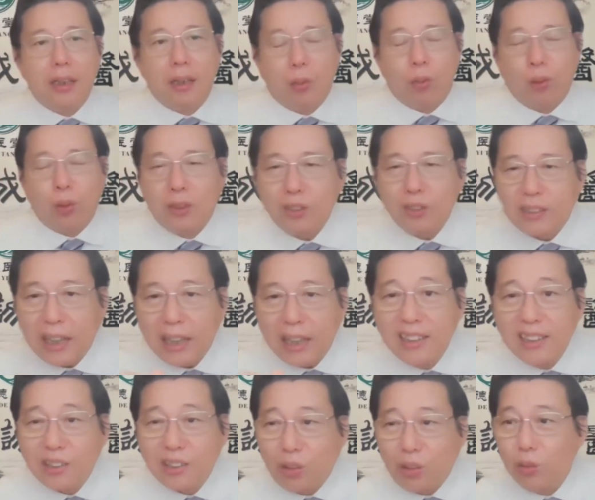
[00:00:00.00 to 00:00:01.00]
我就扎一
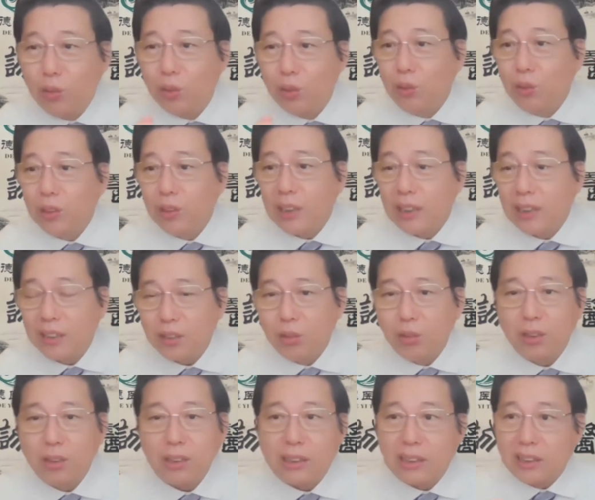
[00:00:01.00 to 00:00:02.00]
个捅过捅过，在那捅
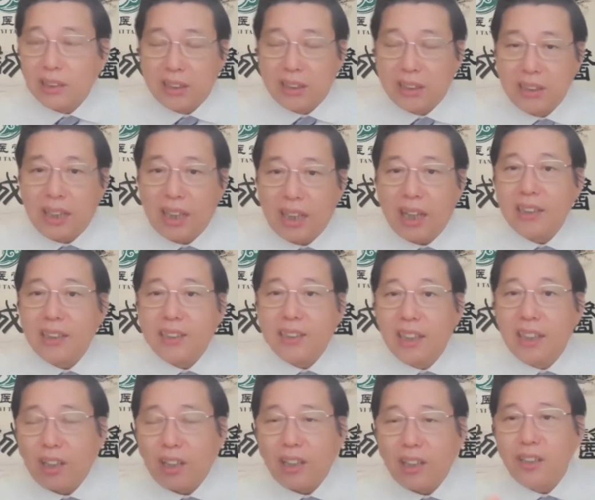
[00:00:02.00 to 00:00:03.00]
过提他呀捻
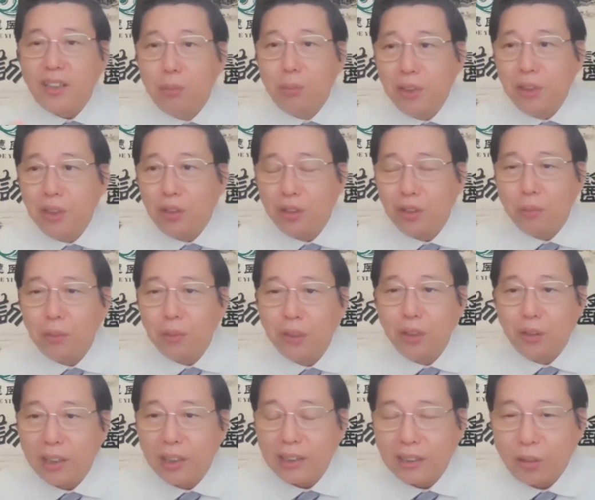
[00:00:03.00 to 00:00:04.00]
转呐有没有有没
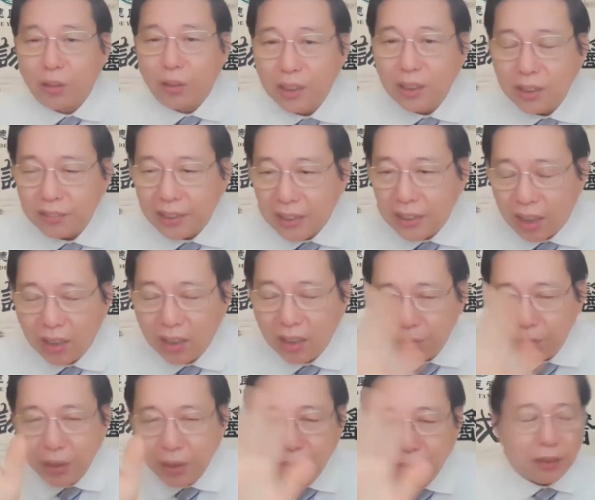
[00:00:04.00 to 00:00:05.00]
有啊，搞得很疼的
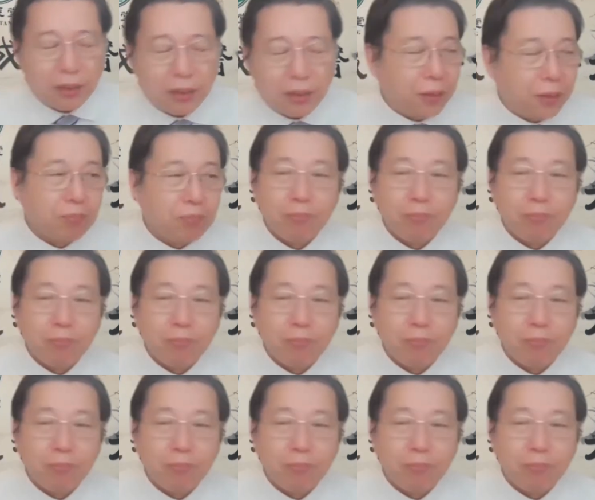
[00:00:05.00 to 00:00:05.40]
没有感觉。